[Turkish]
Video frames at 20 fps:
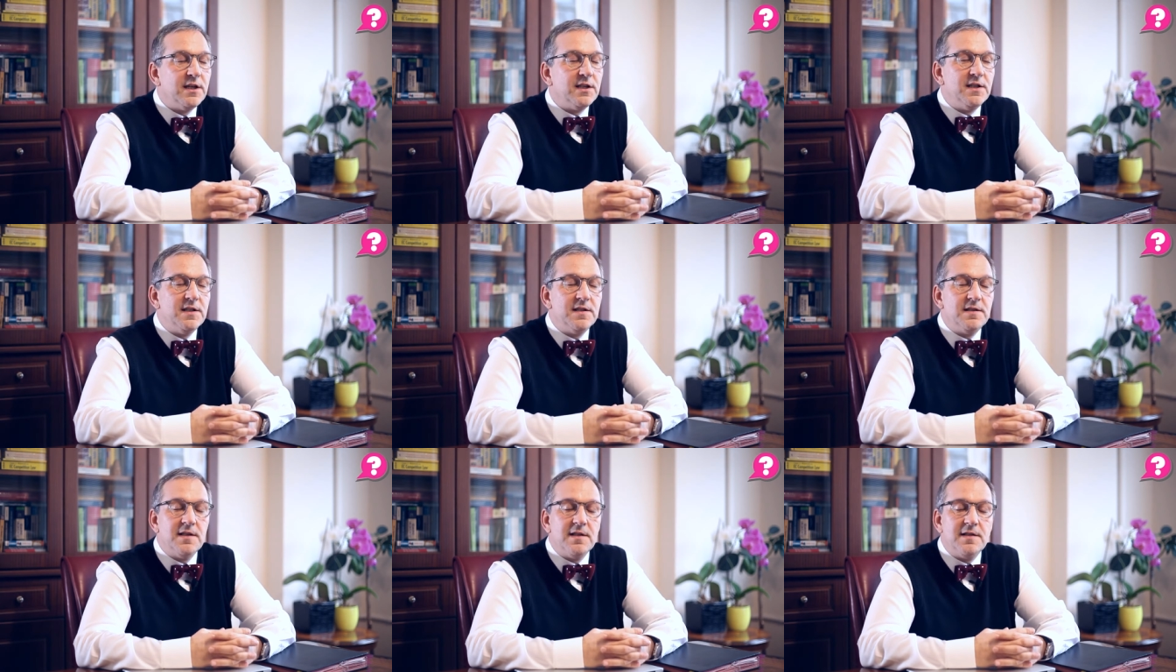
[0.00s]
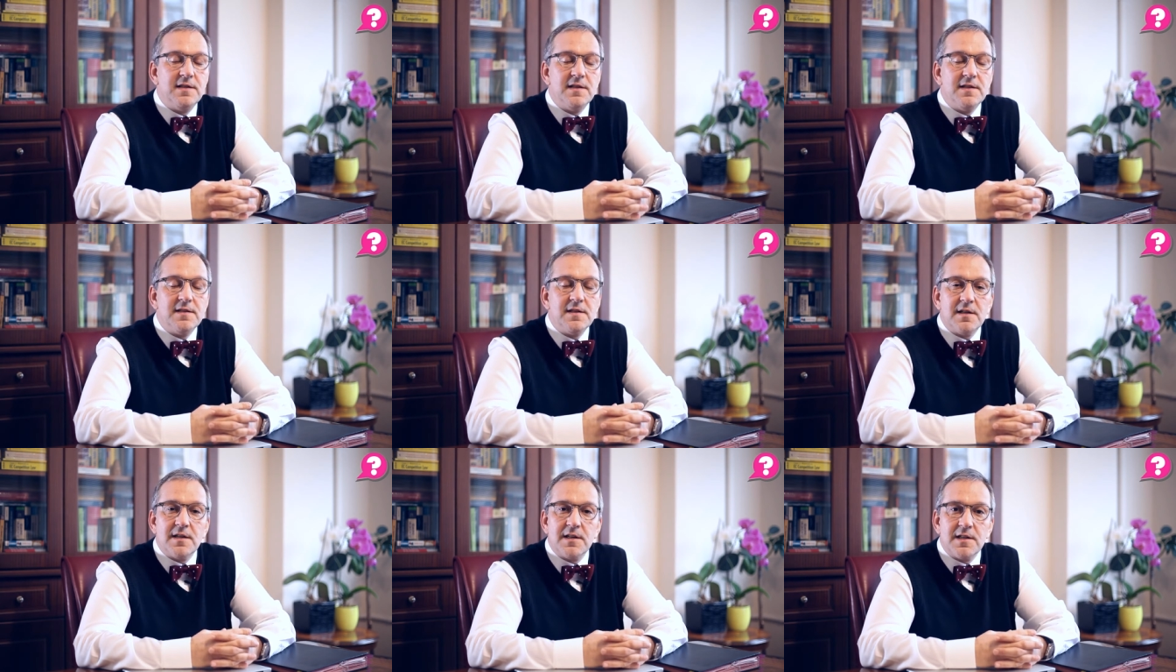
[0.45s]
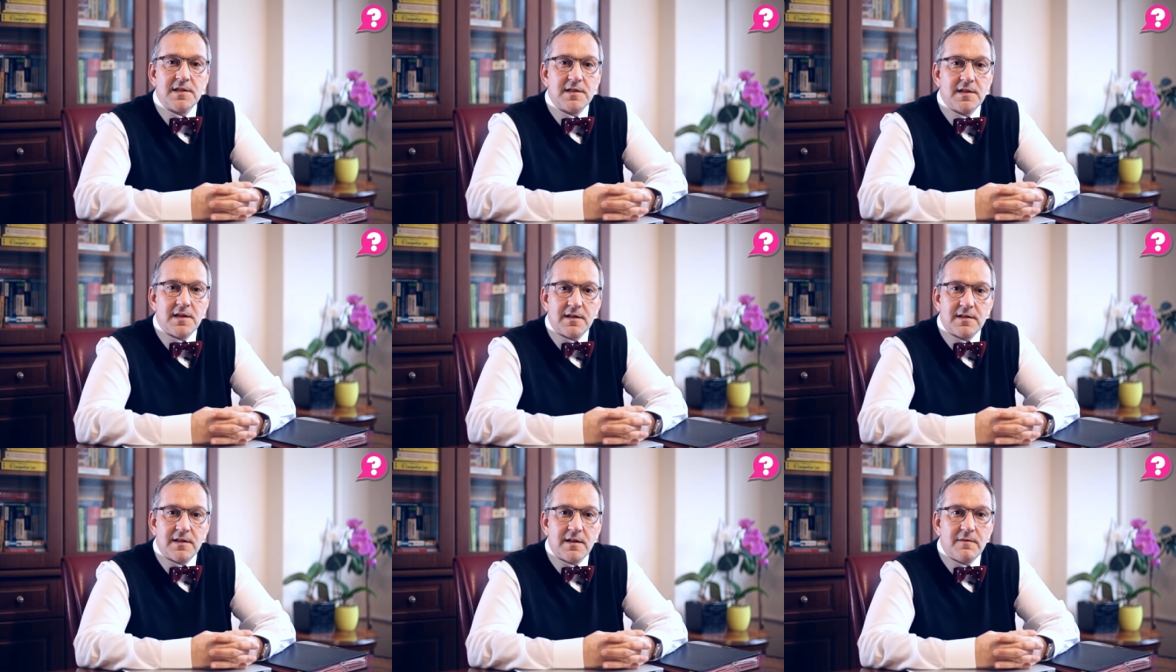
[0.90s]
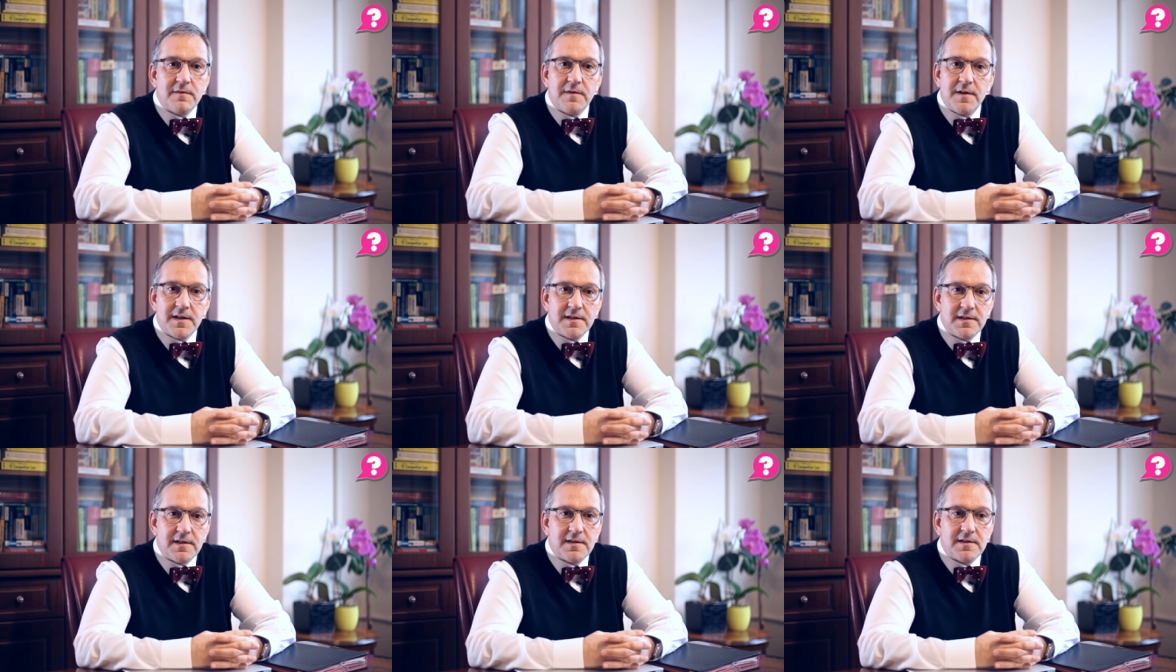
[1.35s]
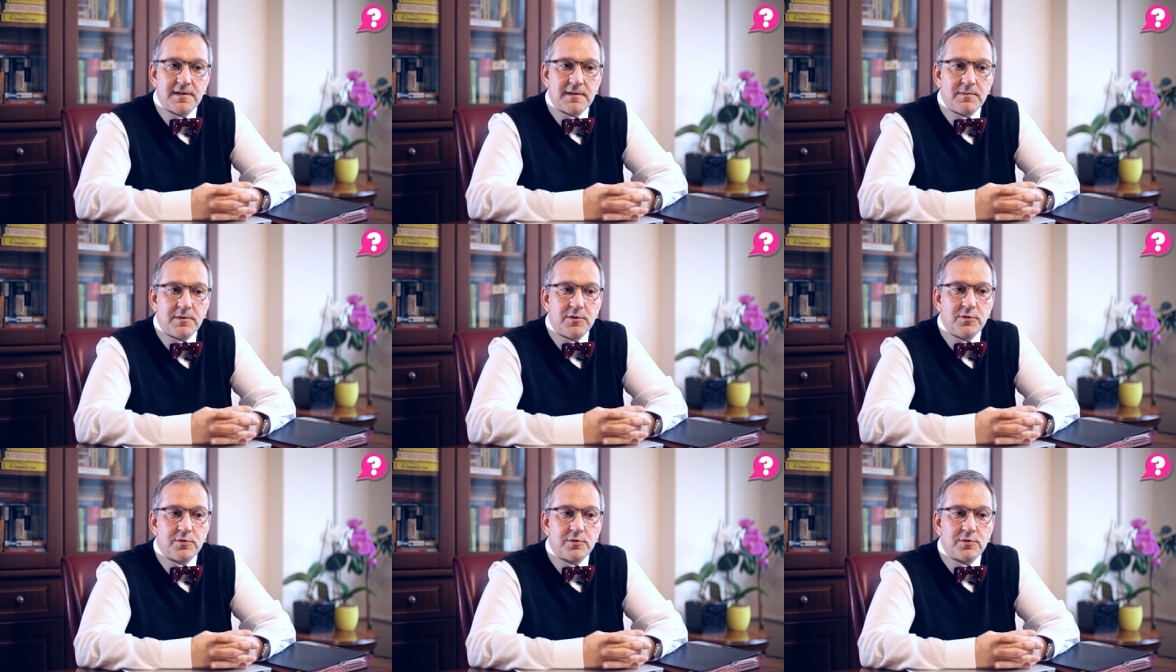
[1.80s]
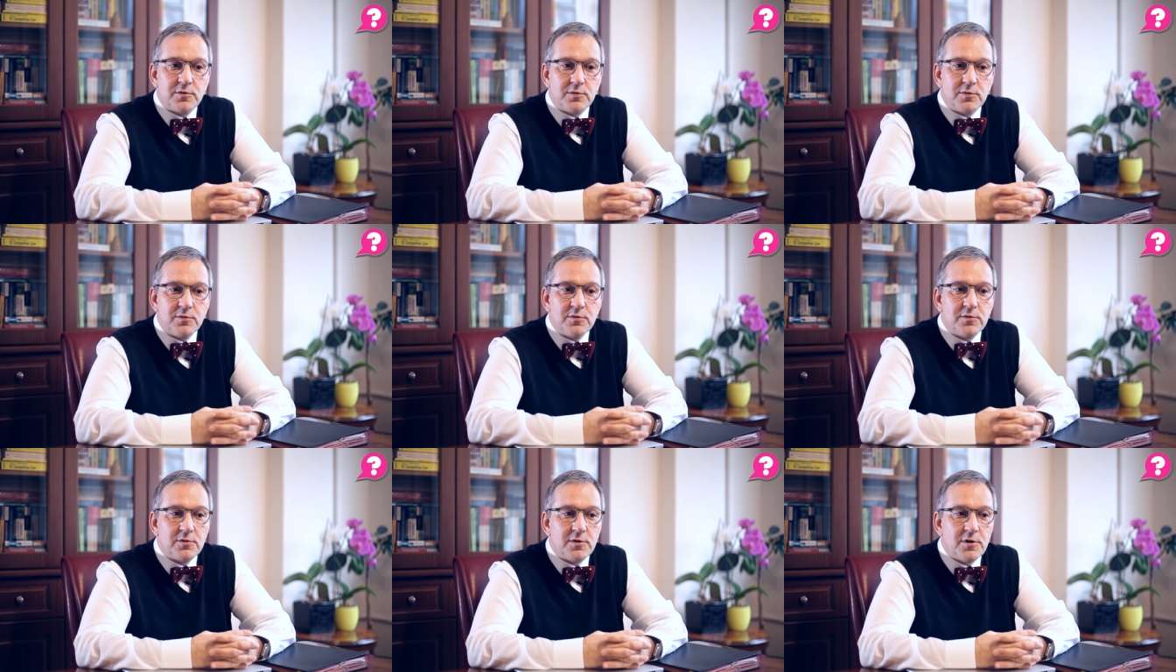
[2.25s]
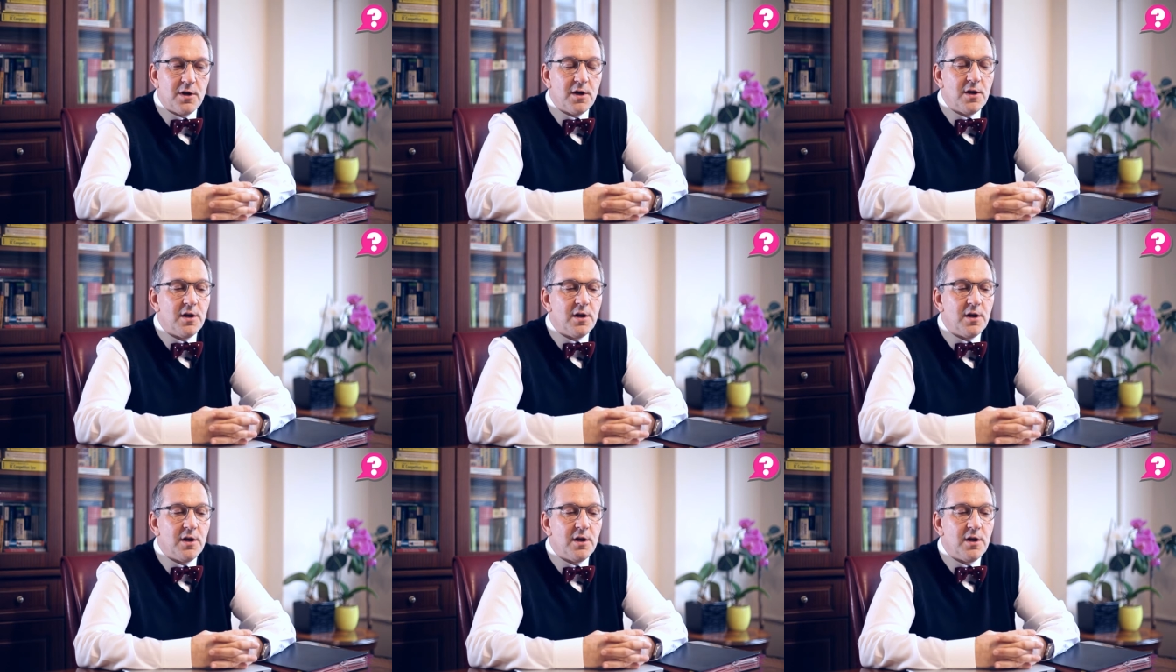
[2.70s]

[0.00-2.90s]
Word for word: İstediğiniz araçlardan faydalanabiliyorsunuz.